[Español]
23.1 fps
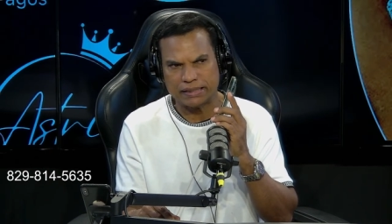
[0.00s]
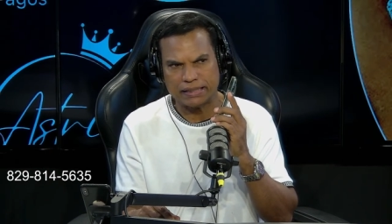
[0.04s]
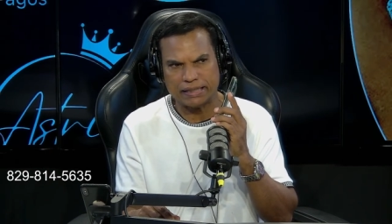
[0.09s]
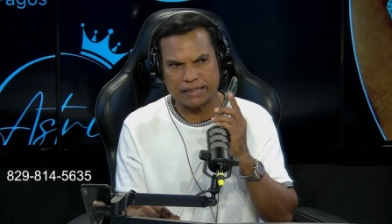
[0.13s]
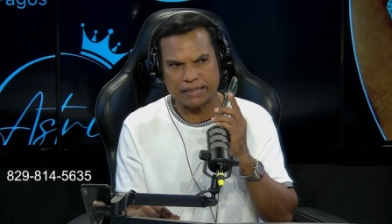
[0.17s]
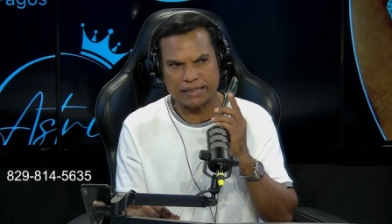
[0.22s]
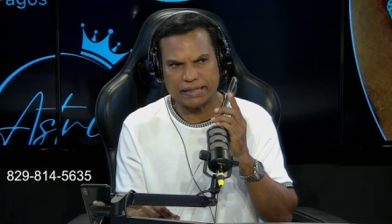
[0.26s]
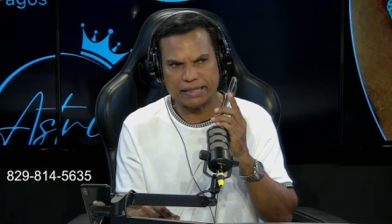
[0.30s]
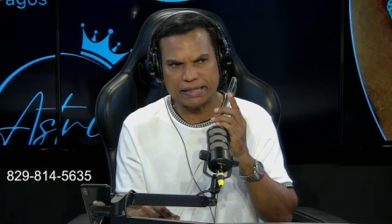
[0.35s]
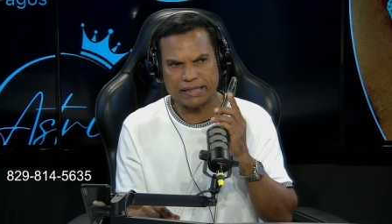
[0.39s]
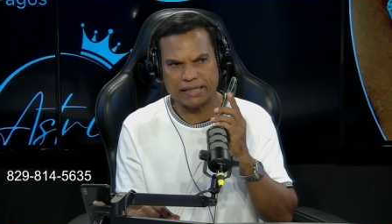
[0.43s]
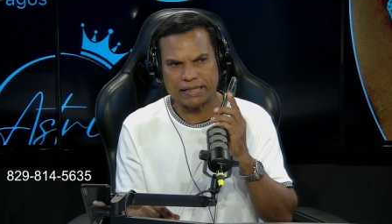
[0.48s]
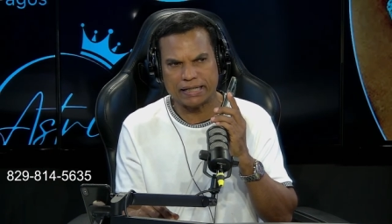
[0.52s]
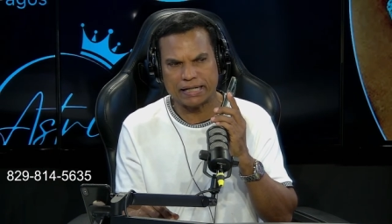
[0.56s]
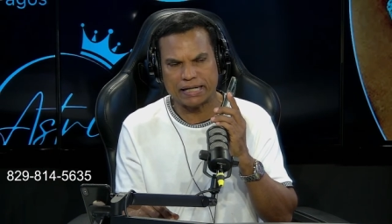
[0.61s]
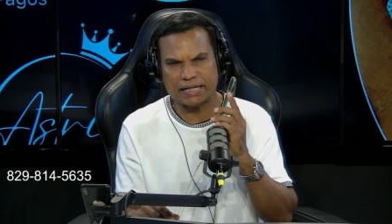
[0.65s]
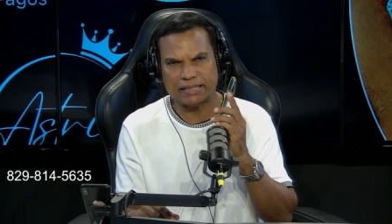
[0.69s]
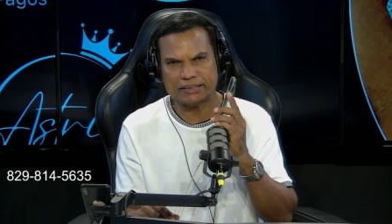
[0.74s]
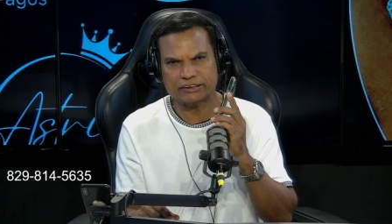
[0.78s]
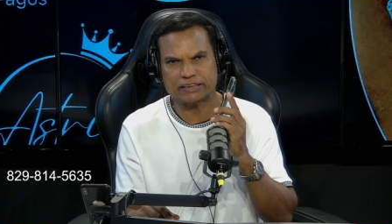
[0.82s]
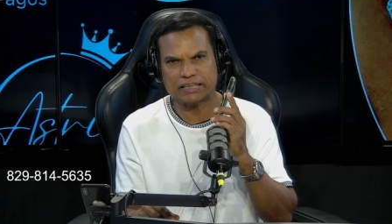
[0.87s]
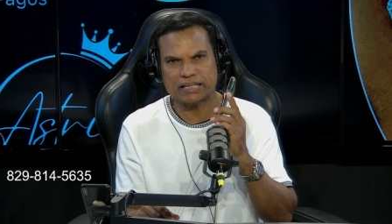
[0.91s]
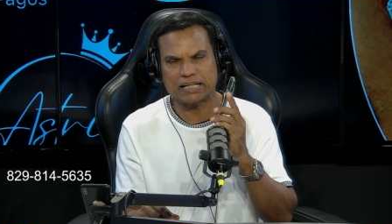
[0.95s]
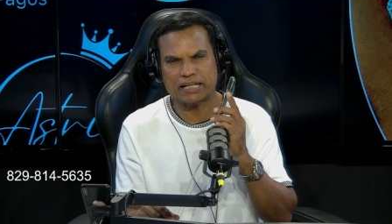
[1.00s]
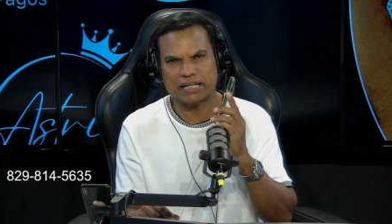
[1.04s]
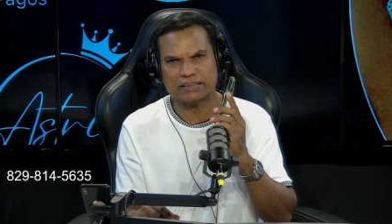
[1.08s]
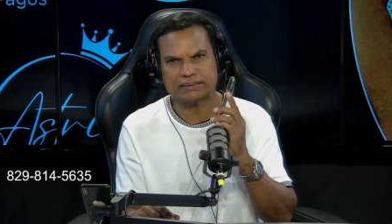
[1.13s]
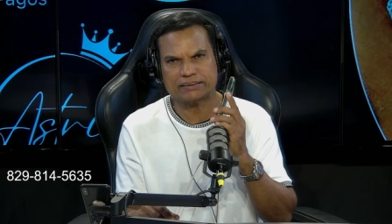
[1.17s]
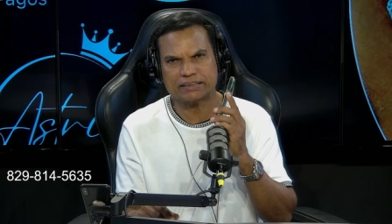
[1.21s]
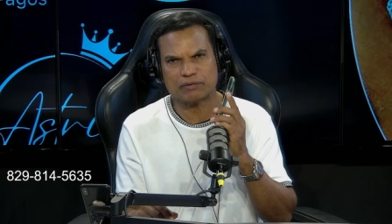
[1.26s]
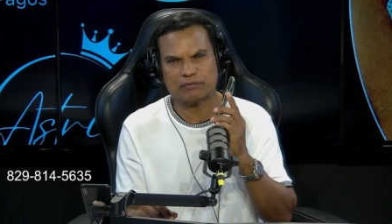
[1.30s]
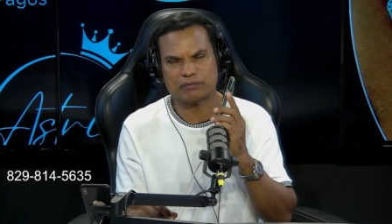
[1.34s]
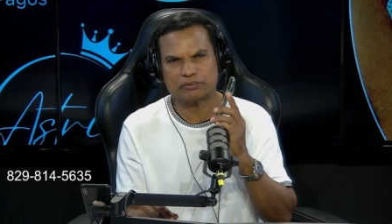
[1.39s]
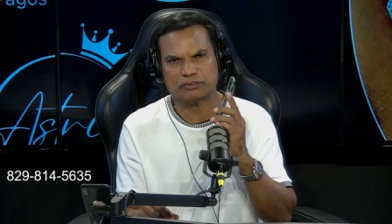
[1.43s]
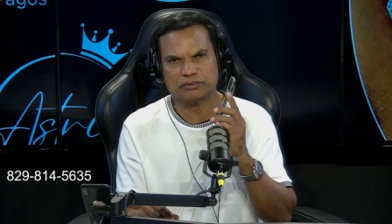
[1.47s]
Eh, a, esa, a
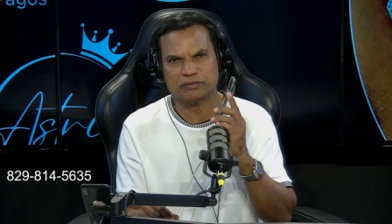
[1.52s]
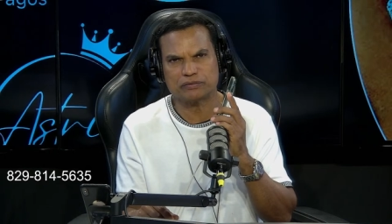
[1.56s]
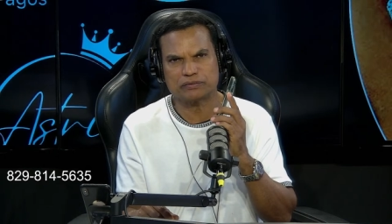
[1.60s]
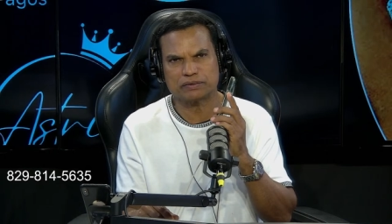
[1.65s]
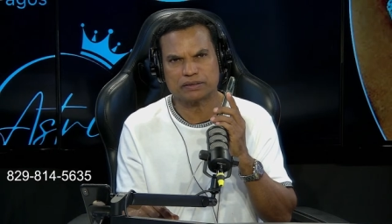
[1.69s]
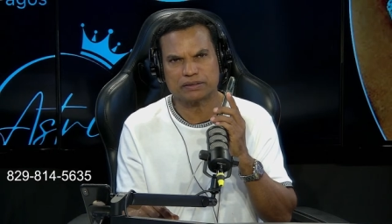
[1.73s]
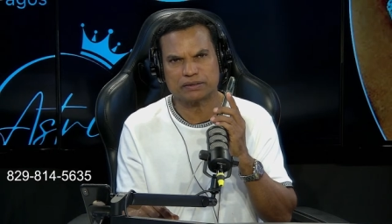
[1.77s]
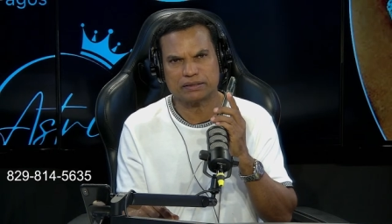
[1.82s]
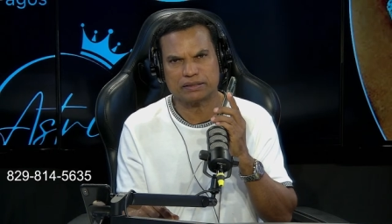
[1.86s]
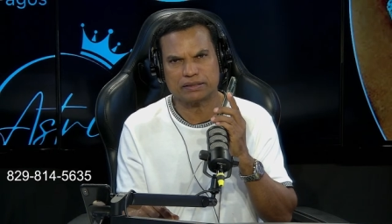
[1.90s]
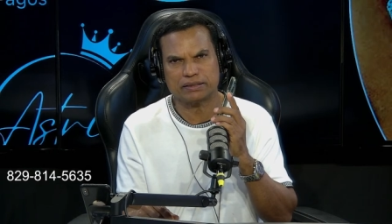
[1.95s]
esa cuestión de,